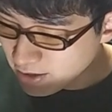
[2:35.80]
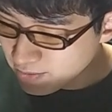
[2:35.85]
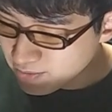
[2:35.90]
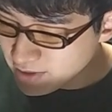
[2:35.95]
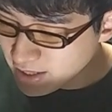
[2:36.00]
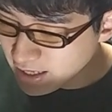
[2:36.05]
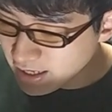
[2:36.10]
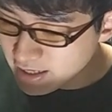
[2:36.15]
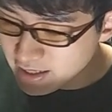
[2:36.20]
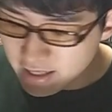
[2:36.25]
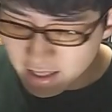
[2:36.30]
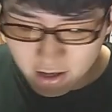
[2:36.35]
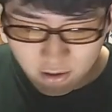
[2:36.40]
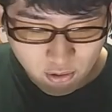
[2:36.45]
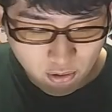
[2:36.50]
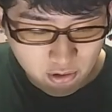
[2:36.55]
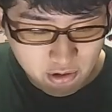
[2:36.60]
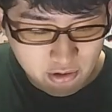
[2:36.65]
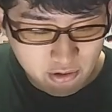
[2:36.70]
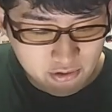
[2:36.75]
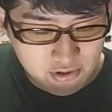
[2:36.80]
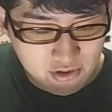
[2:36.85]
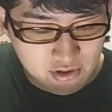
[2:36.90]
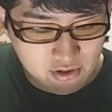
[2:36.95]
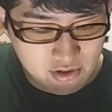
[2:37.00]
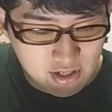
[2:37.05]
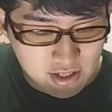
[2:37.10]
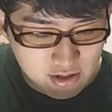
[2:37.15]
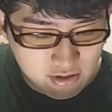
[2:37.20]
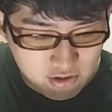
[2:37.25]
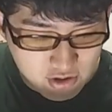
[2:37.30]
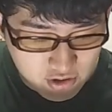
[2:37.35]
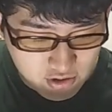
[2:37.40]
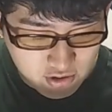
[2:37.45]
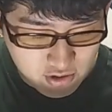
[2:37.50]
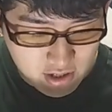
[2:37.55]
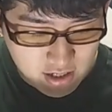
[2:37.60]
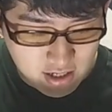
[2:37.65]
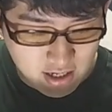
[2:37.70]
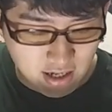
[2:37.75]
2人で恋をする理由
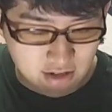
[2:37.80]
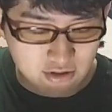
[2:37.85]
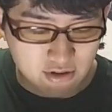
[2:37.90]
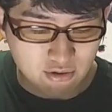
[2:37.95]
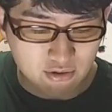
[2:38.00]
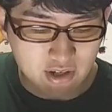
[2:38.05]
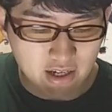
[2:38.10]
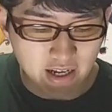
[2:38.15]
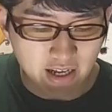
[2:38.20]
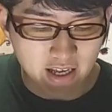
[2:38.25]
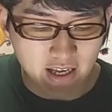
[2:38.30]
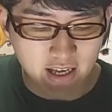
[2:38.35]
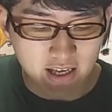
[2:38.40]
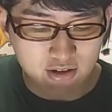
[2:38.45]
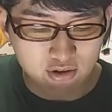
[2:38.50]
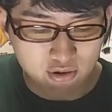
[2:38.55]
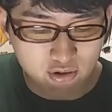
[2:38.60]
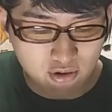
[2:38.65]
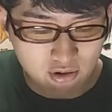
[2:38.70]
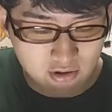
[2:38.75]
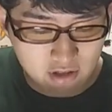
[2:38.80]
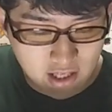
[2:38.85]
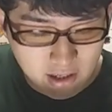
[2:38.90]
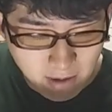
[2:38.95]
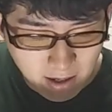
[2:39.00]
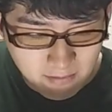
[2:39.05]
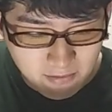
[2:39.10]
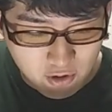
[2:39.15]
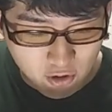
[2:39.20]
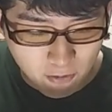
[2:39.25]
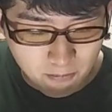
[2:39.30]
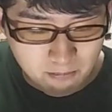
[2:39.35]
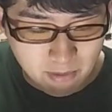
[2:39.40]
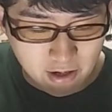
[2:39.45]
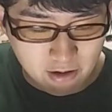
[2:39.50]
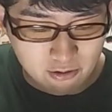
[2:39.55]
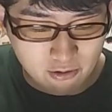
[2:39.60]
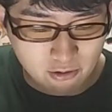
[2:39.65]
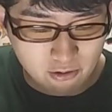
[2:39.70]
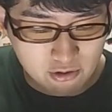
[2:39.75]
11巻ということで、えー、初動
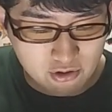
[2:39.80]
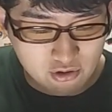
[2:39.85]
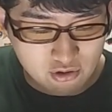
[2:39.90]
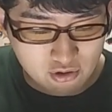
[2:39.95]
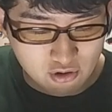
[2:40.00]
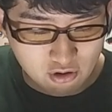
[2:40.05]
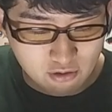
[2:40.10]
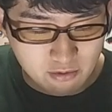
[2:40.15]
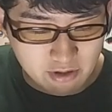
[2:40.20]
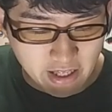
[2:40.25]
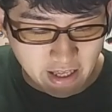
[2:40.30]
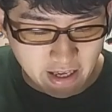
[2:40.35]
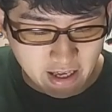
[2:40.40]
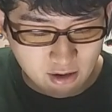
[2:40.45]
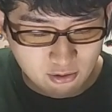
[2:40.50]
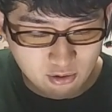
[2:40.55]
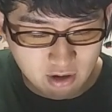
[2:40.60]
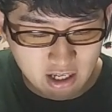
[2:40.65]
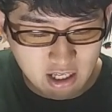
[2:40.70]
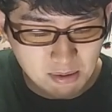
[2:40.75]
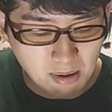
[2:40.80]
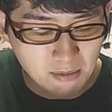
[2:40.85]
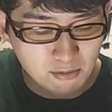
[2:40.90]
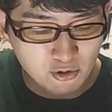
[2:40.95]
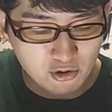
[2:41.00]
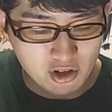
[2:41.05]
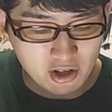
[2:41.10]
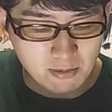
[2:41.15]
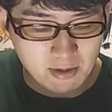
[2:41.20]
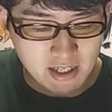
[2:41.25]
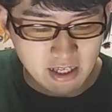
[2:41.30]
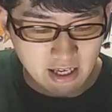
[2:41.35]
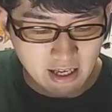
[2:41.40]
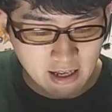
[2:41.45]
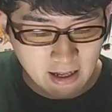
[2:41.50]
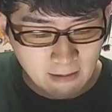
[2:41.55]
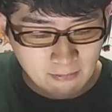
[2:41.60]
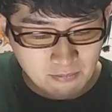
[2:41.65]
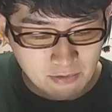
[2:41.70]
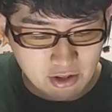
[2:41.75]
2666部で、えー、ここから2番も超えてきましたね。
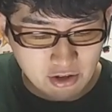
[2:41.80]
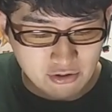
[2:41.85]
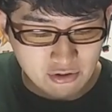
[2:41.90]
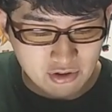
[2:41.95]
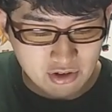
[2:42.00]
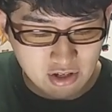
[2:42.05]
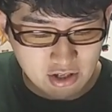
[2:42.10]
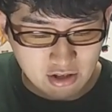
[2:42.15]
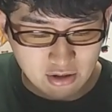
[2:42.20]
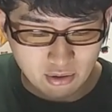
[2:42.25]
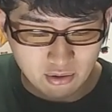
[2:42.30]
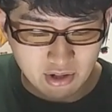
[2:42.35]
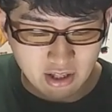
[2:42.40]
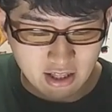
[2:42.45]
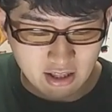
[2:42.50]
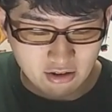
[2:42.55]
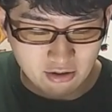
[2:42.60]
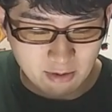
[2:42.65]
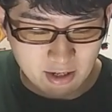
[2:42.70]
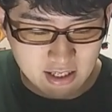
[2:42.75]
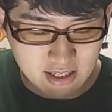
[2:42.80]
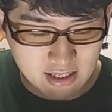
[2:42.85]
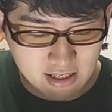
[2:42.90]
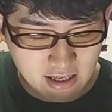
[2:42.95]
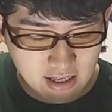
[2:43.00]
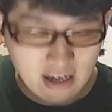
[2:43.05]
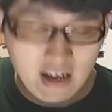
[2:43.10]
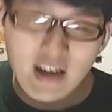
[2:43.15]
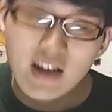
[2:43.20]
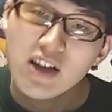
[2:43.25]
21位となっております。